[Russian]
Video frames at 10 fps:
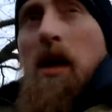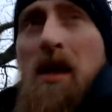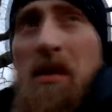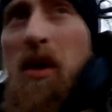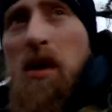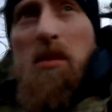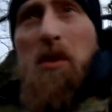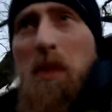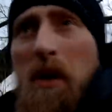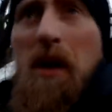Сегодня
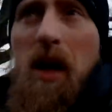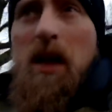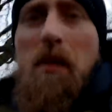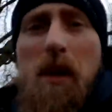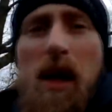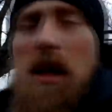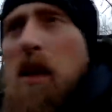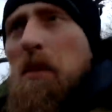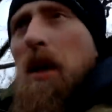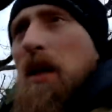буду проверять
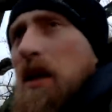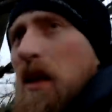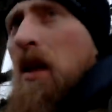капканы опять.